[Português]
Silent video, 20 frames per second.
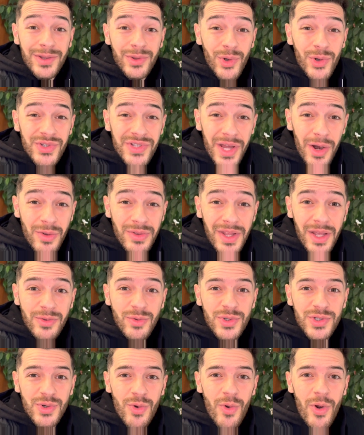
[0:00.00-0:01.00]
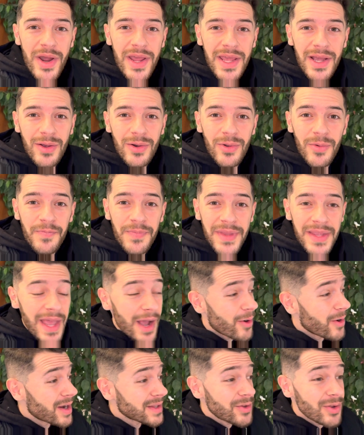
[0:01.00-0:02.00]
trouxeram tanto de currículo
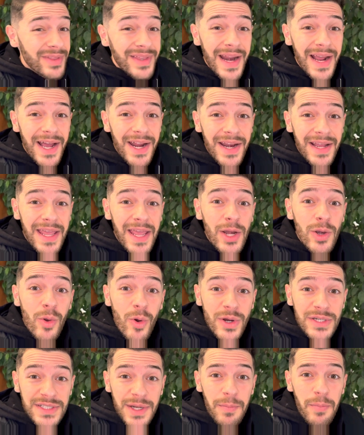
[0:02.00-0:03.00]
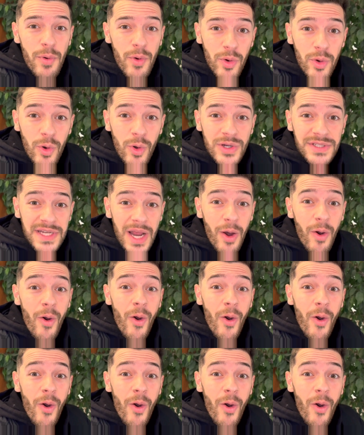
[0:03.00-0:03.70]
e agora estão entregando aqui em loja por loja.